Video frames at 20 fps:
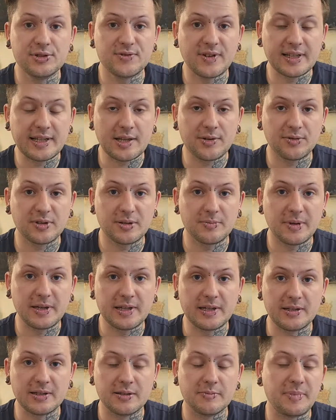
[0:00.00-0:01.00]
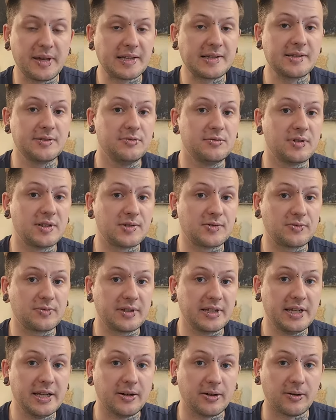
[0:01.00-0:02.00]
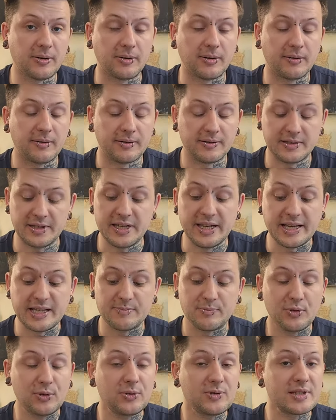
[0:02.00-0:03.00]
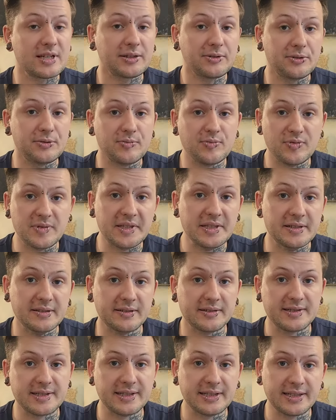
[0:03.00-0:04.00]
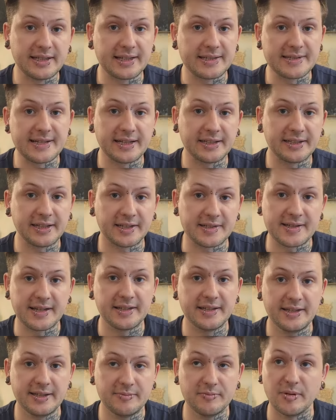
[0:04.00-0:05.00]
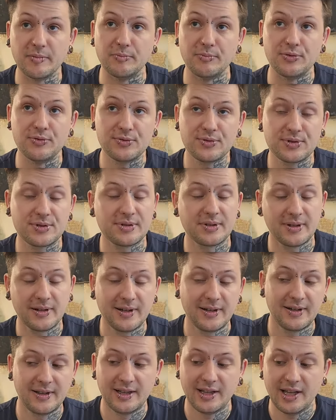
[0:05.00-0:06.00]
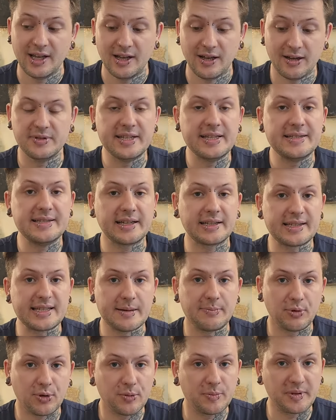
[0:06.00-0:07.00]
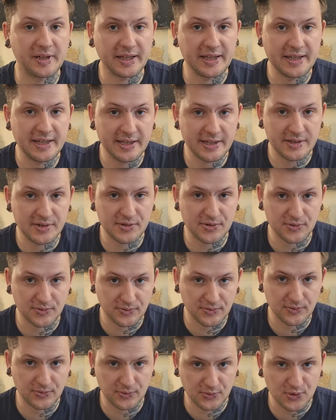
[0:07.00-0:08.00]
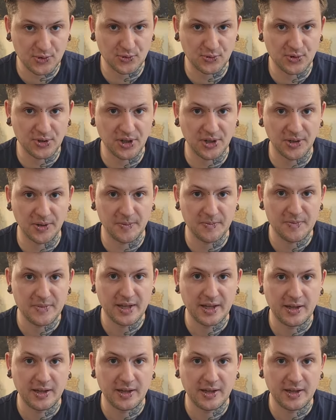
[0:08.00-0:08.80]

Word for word: un Tatoué Percé, de toute façon, il, est en, il explose hein, depuis euh, ces 15 dernières années, même plus. Euh, Désir de s'approprier son, son corps.